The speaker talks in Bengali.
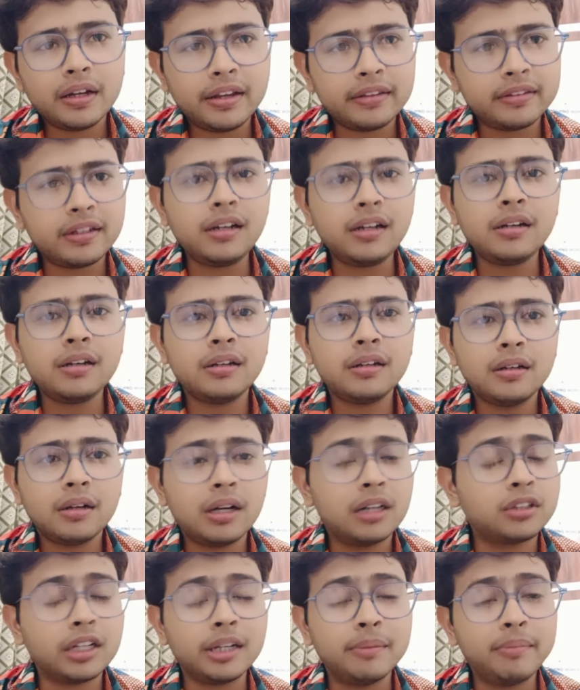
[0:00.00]
রেজাল্ট
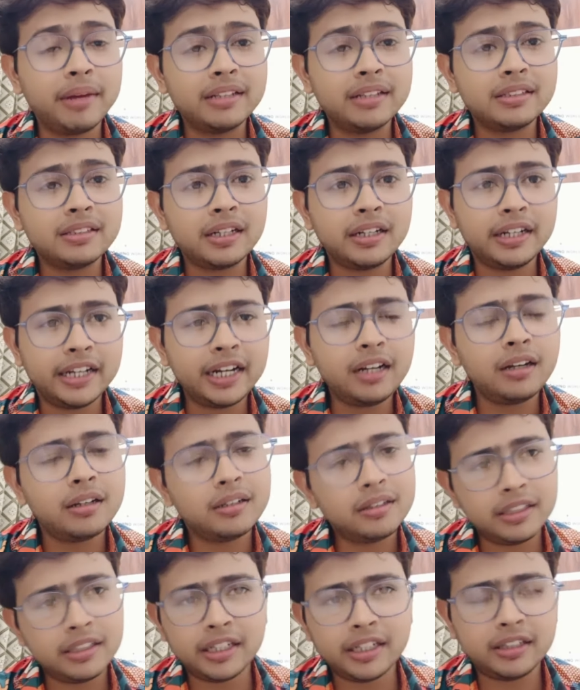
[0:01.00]
সরি মেন্সের ডেট
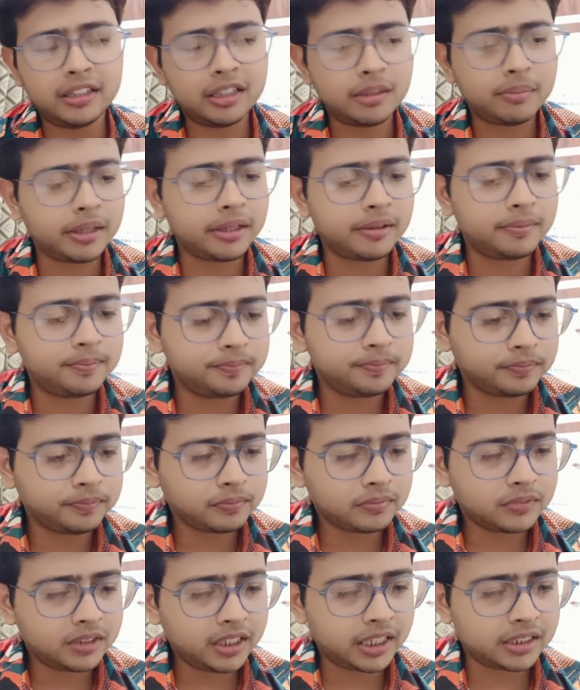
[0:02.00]
দিয়ে দিতে পারে
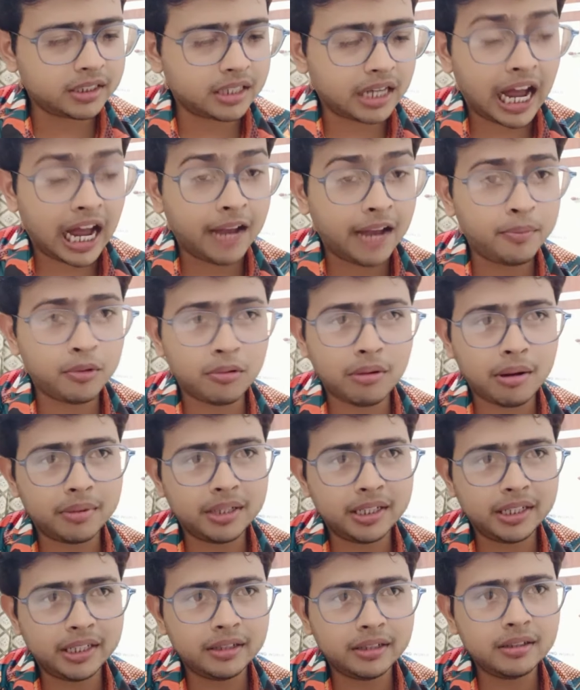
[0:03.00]
ঠিক আছে হাই
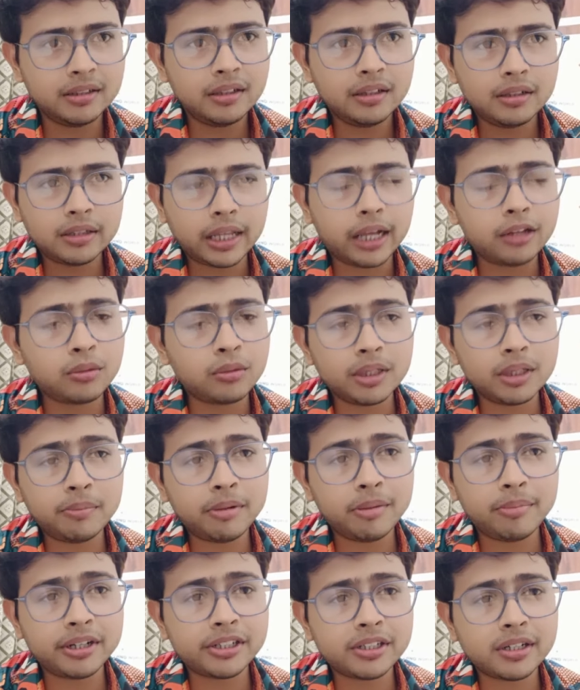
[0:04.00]
প্রবাবিলিটি তাহলে তোমাদের
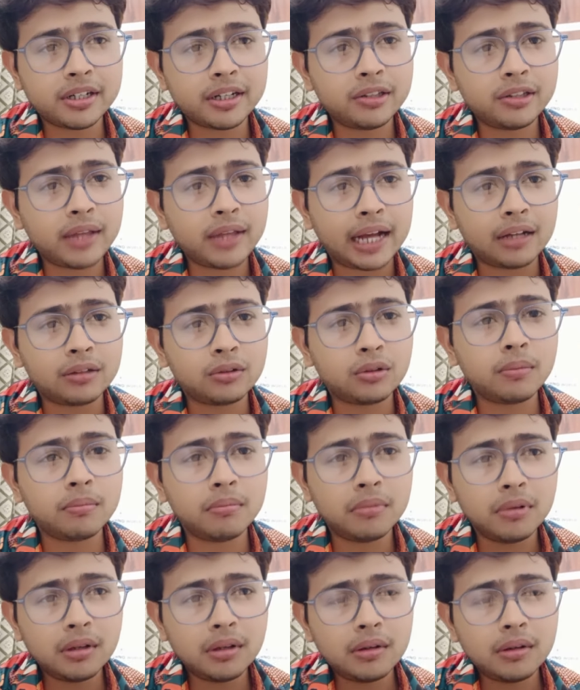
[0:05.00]
প্রিপারেশন কিন্তু একদম
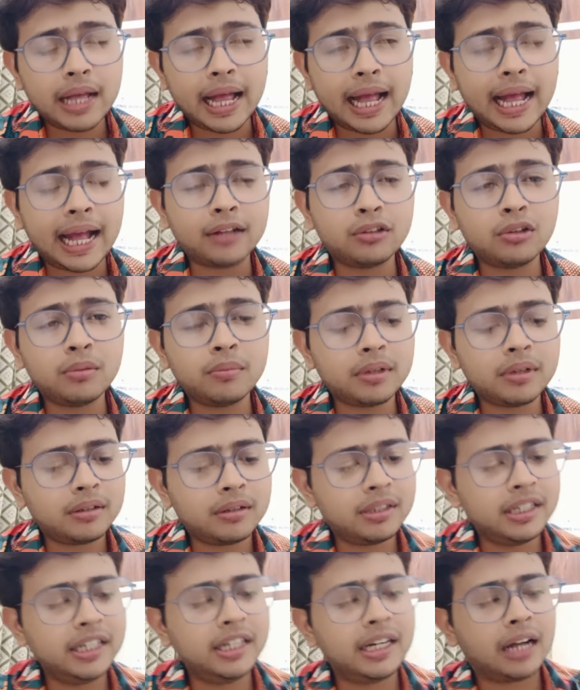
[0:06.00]
একদম
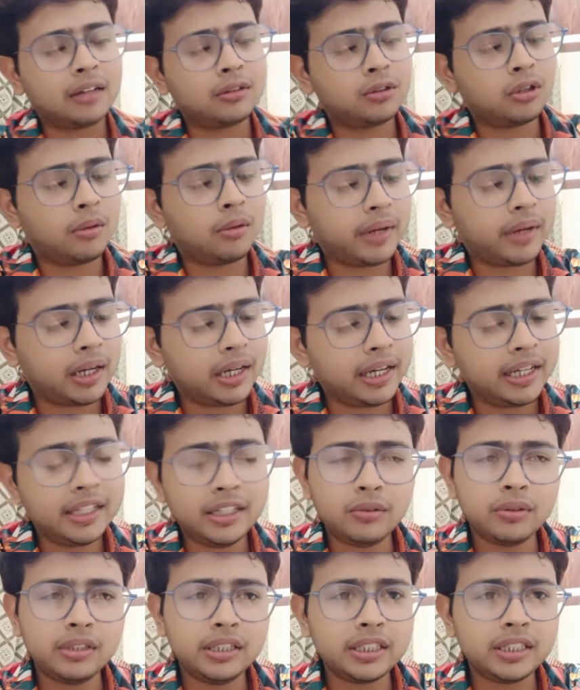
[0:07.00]
ঠিক রাখতে হবে
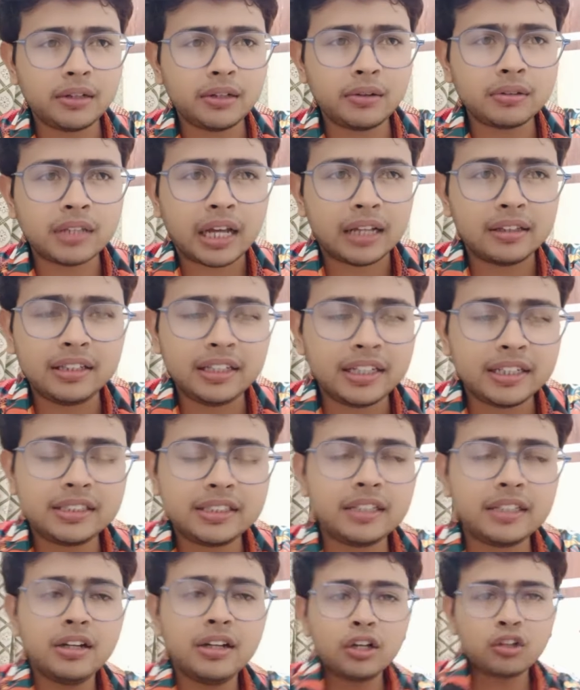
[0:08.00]
এদিক ওদিক যেন সাত দিনের
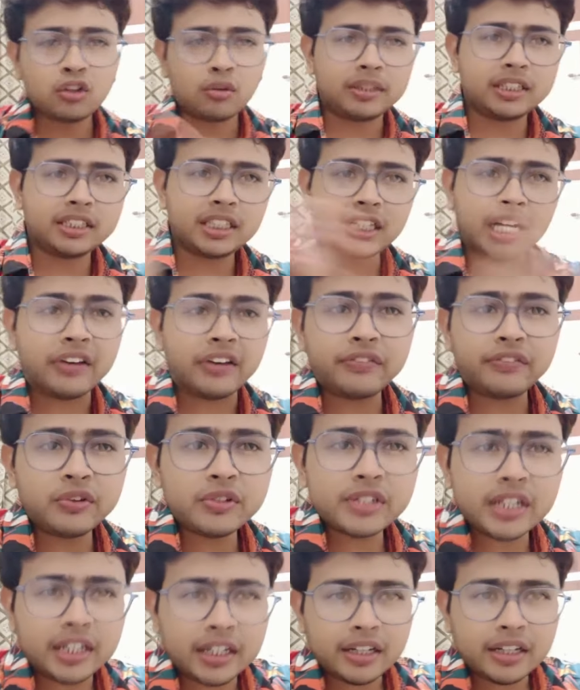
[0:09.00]
যে তোমাদের যে
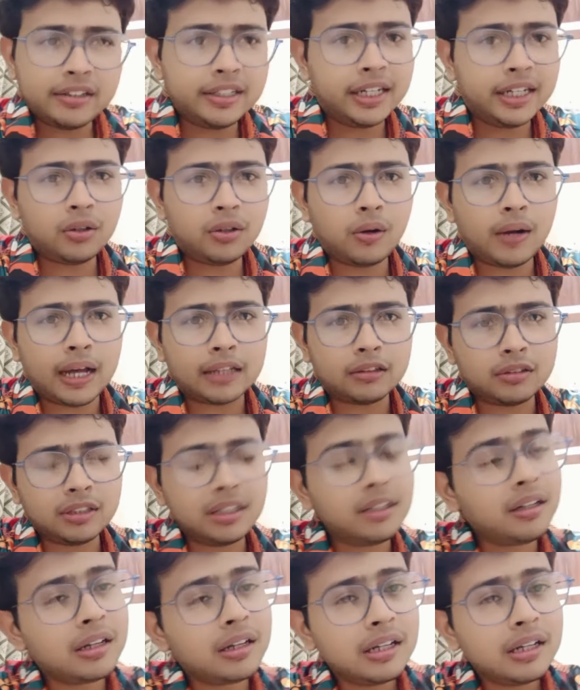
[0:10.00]
কনফিউশনটা ক্রিয়েট হলো
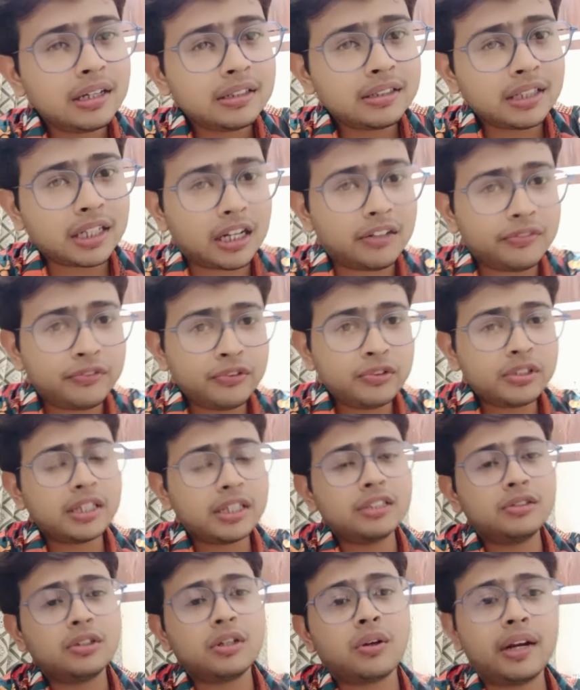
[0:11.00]
এতদিন সে
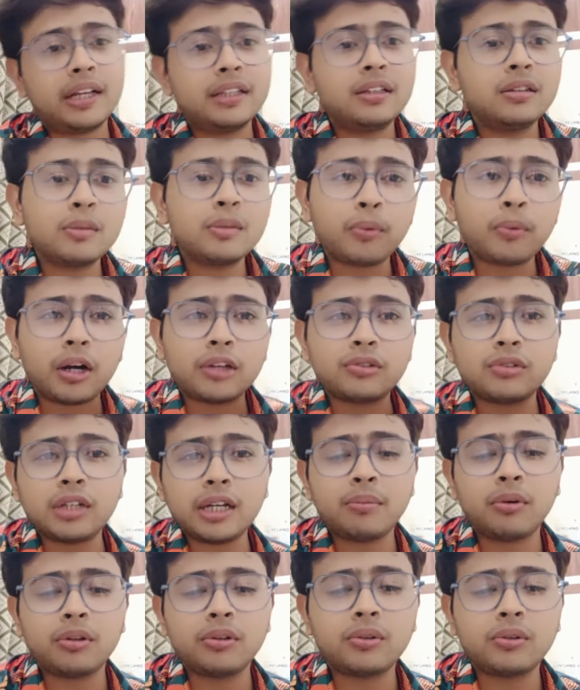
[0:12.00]
কনফিউশনের জন্য অনেকদিন তো
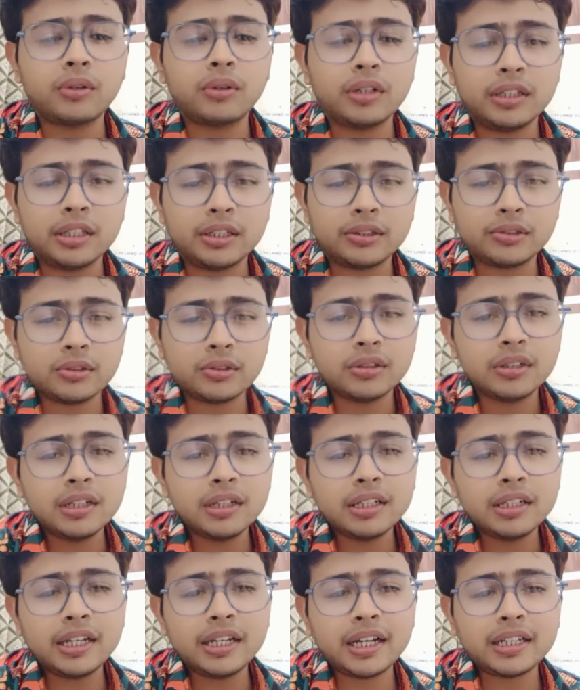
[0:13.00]
পড়াশোনাই বন্ধ করে দিয়েছো
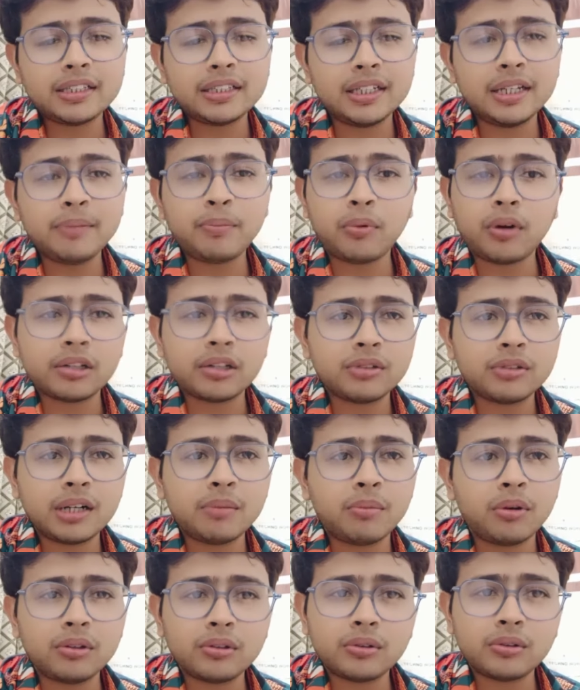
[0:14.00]
ঠিক আছে এই
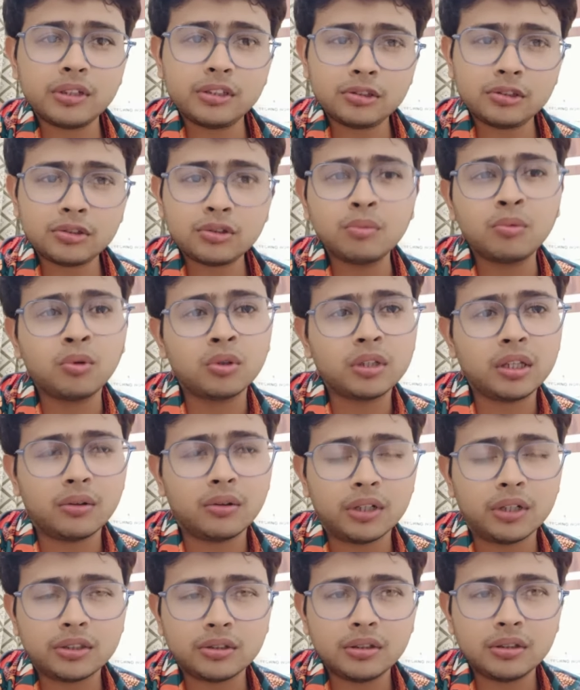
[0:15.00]
পড়াশোনাটা বন্ধ করে দিয়েছো খুব ক্ষতি
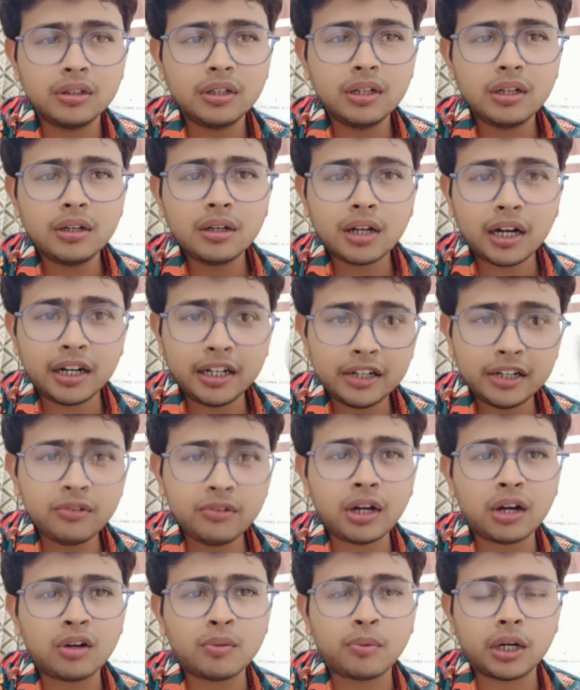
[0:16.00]
করেছো
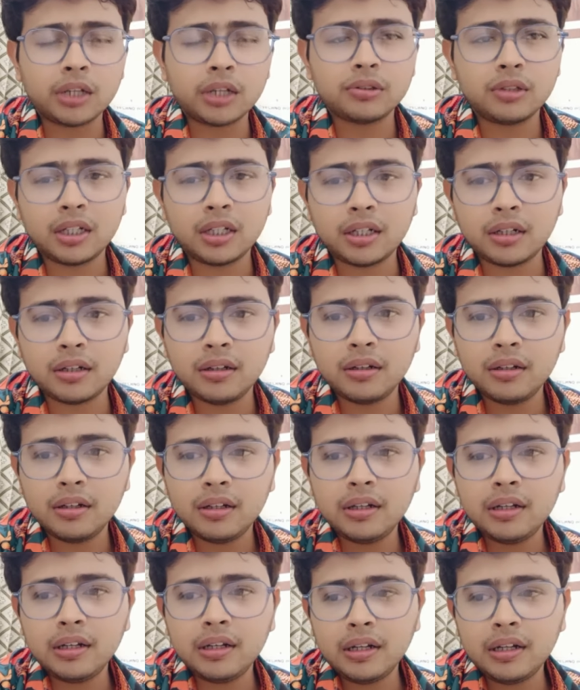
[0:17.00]
কন্টিনিউ রাখো পড়াশোনাটা
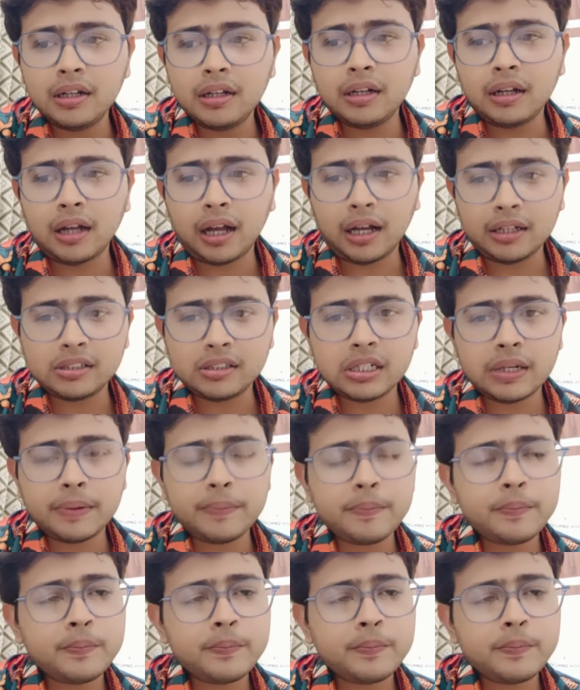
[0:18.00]
আচ্ছা